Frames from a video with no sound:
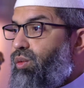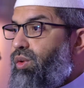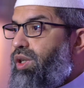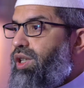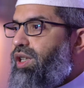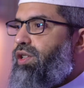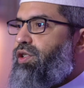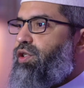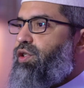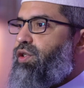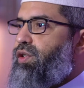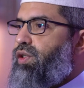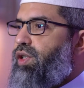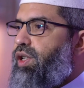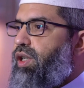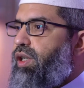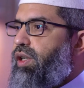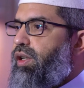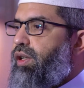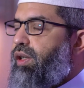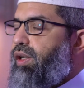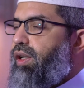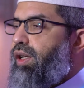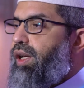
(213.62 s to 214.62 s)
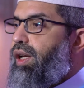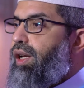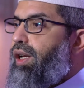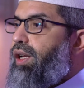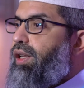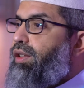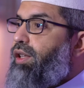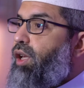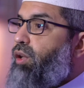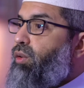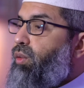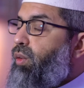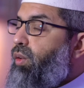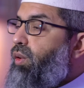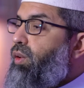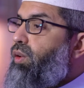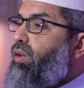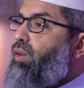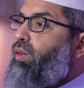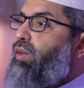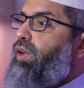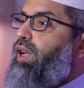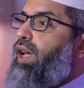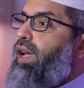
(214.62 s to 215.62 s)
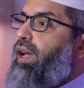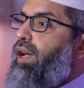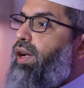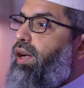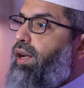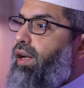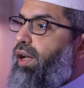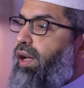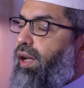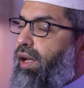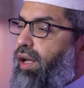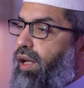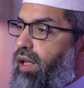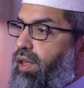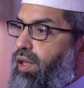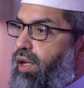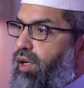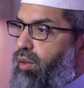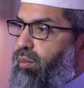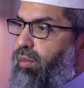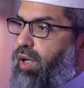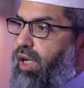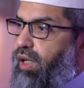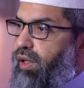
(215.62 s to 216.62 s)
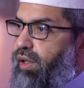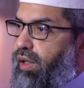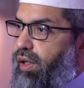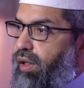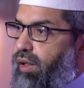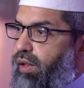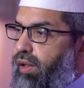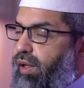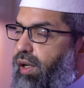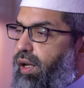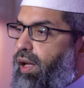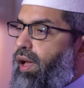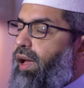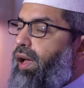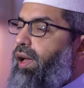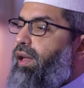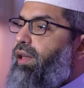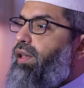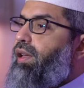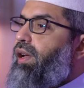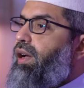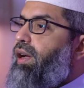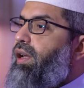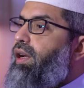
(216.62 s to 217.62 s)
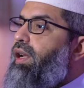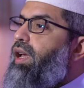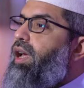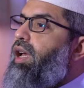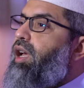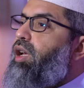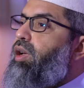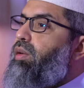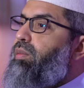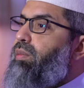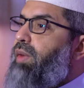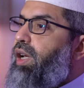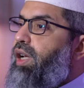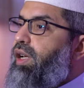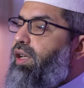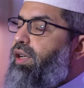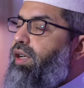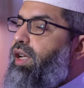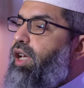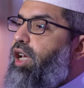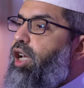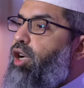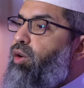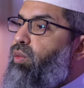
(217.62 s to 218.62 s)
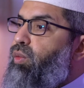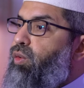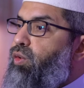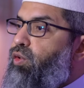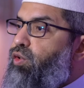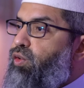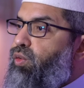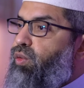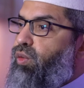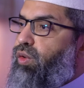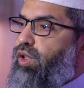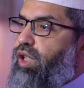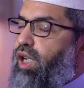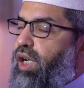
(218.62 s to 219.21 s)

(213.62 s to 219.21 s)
الحس تدلنا على هذا المعنى اي على معنى وجود